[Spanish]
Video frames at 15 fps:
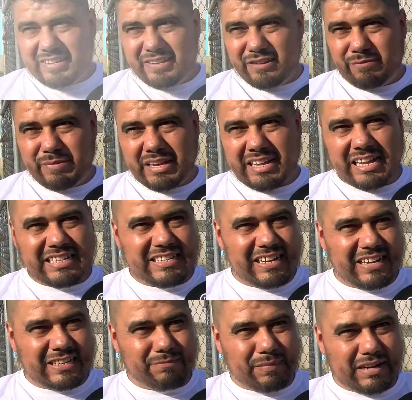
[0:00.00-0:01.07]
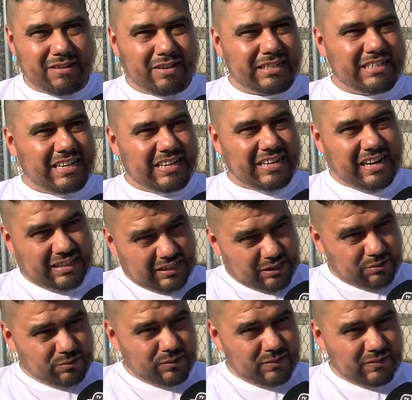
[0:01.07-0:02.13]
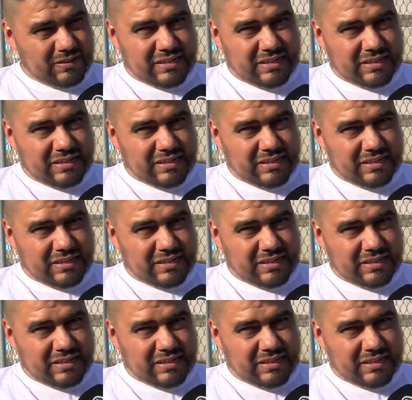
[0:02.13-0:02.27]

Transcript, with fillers: No me cansan las palabras de gratitud